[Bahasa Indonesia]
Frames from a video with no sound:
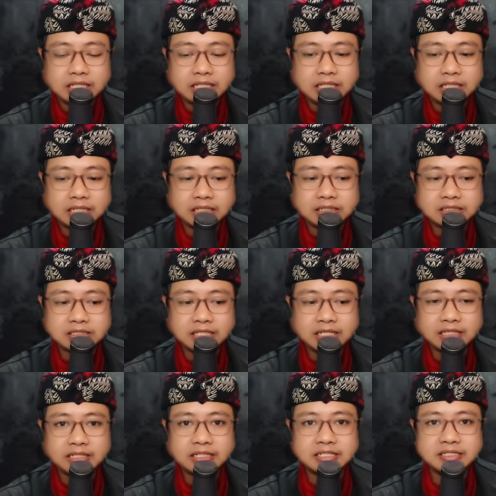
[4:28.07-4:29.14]
uh,
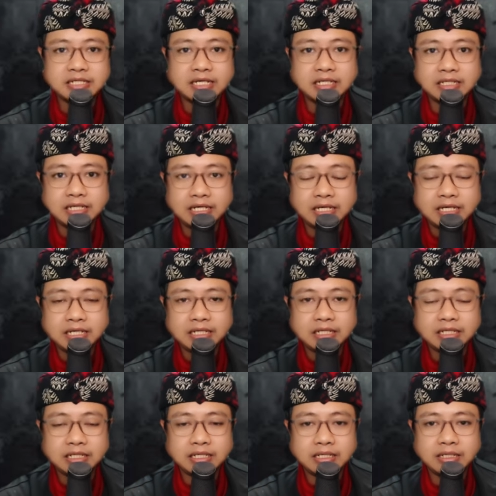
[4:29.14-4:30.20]
secara tidak
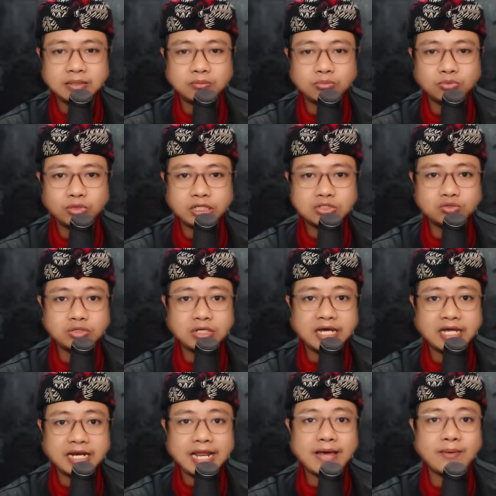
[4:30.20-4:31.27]
sadar ya mungkin
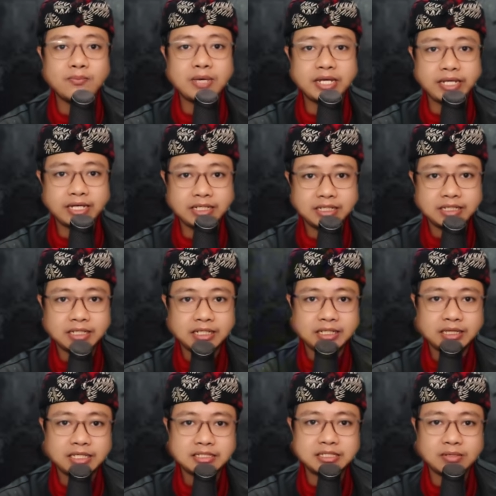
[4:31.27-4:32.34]
sudah lama ya
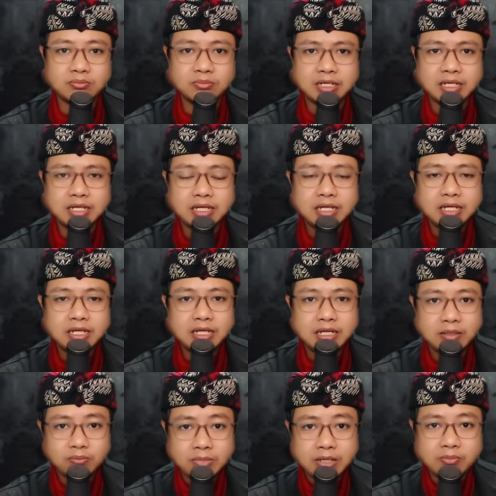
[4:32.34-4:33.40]
diderita sama
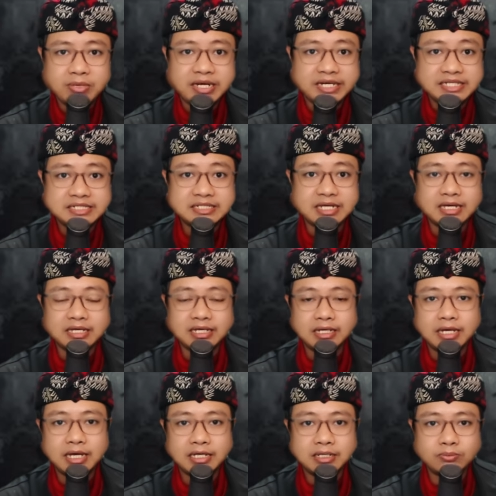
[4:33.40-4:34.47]
uh, Mbak Marisa ya.